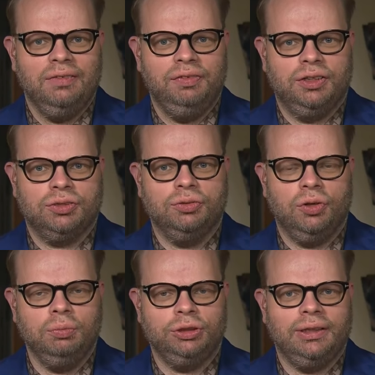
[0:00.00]
wird es
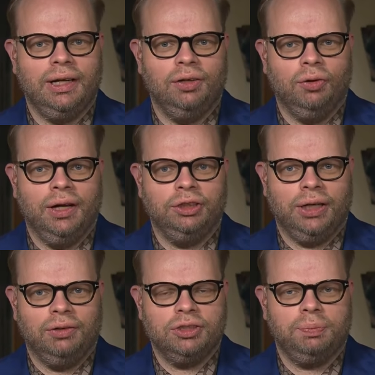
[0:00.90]
unter Umständen eine neue
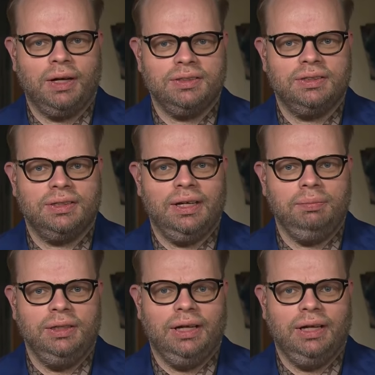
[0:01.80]
Entscheidungspraxis geben.